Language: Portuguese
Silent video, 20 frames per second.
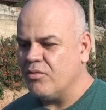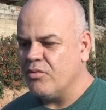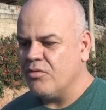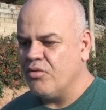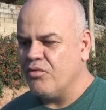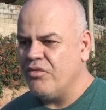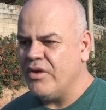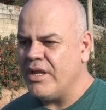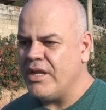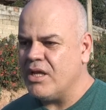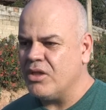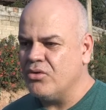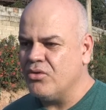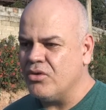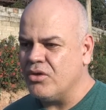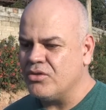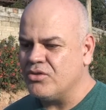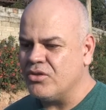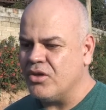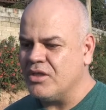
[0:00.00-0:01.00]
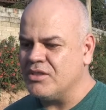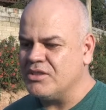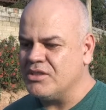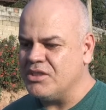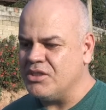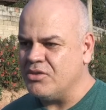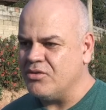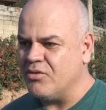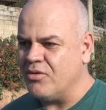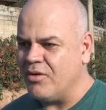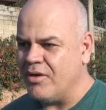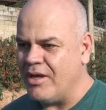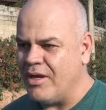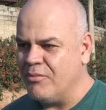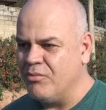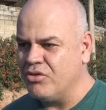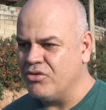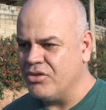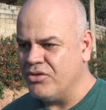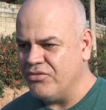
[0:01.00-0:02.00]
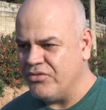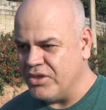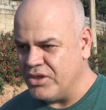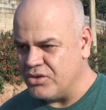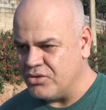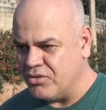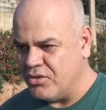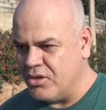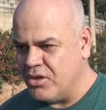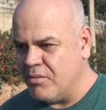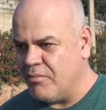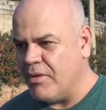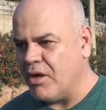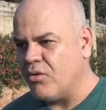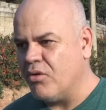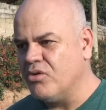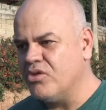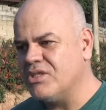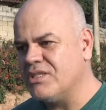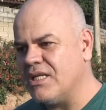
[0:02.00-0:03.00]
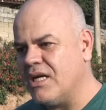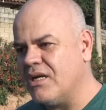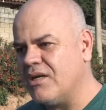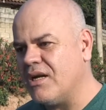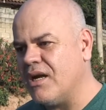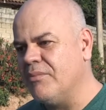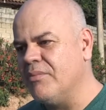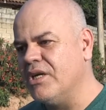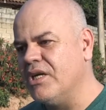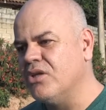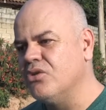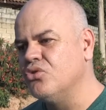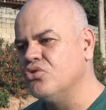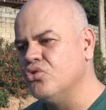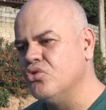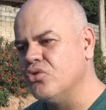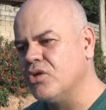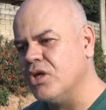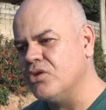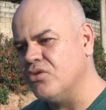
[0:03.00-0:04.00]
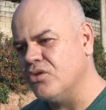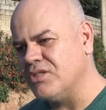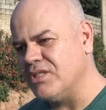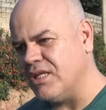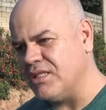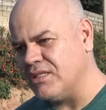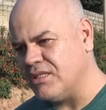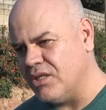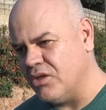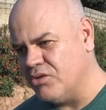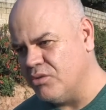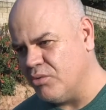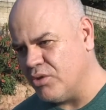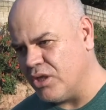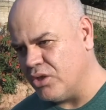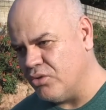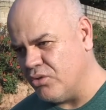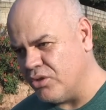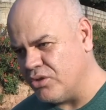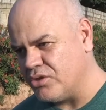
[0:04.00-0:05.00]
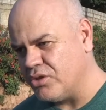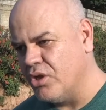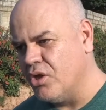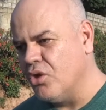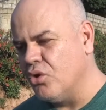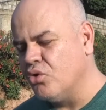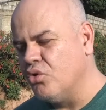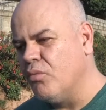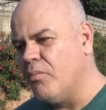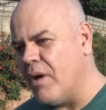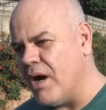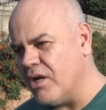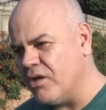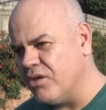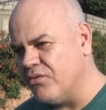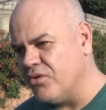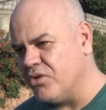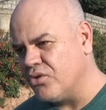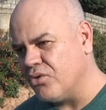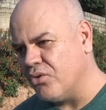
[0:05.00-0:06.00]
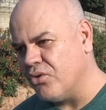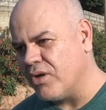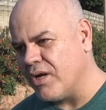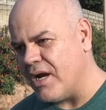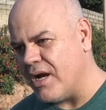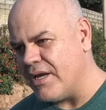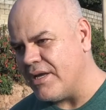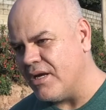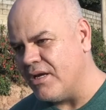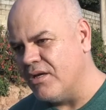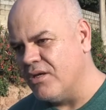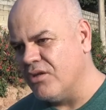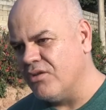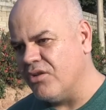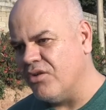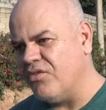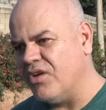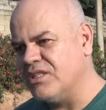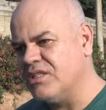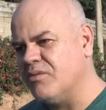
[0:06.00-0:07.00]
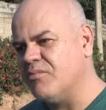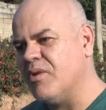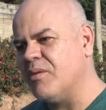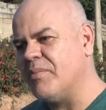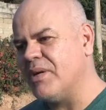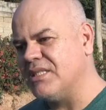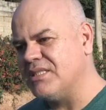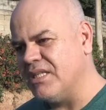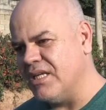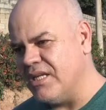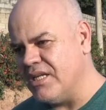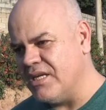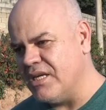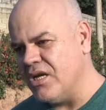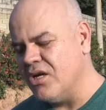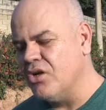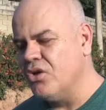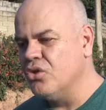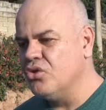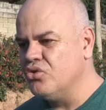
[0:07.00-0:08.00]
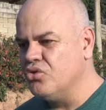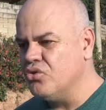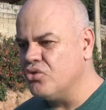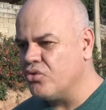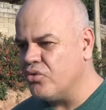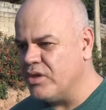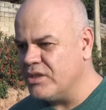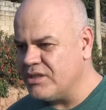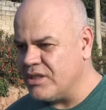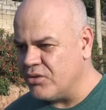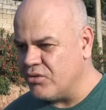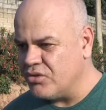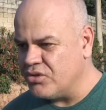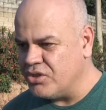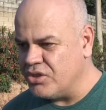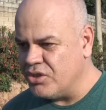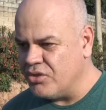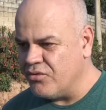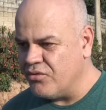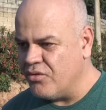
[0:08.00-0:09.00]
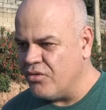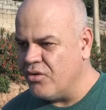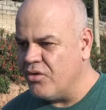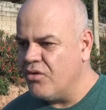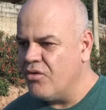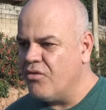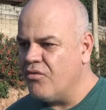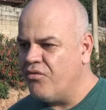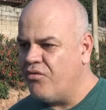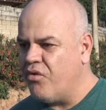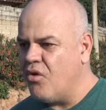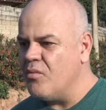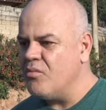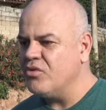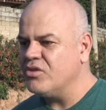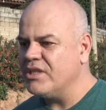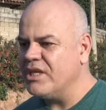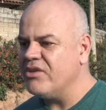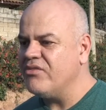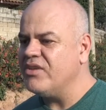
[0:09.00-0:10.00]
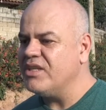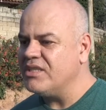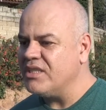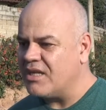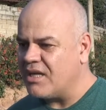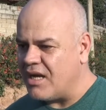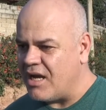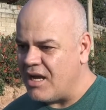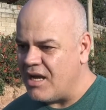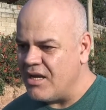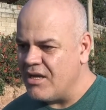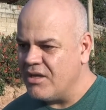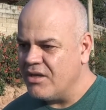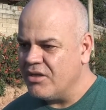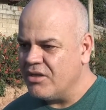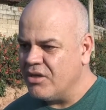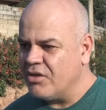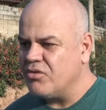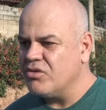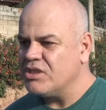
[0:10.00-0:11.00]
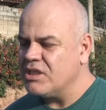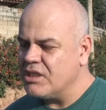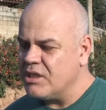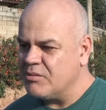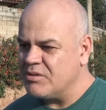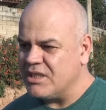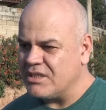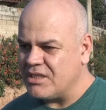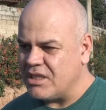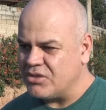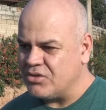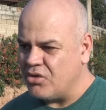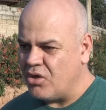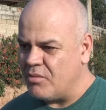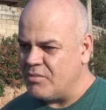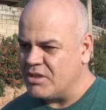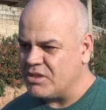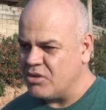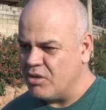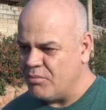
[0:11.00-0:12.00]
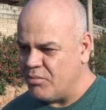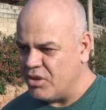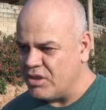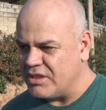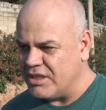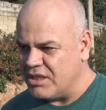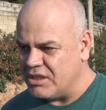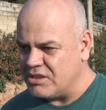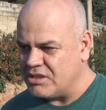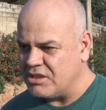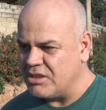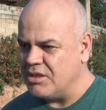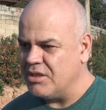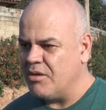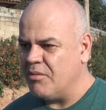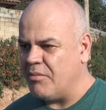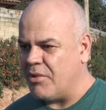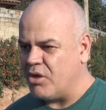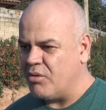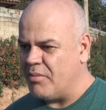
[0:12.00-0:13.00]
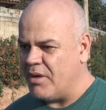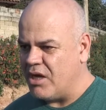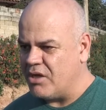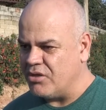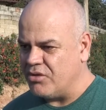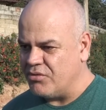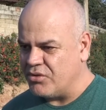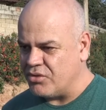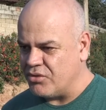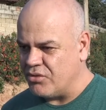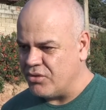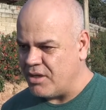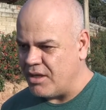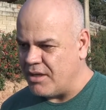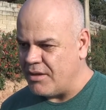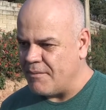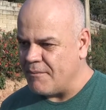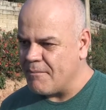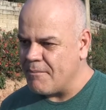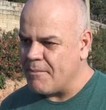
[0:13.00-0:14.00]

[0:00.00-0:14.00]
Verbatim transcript: O vereador sozinho é muito difícil, mas quando está caminhando junto com a Associação de Moradores do bairro de Voturucaia, nós fazemos uma parceria junto com o executivo, fomos reivindicar e conseguimos essas obras tão importantes para o bairro de Voturucaia.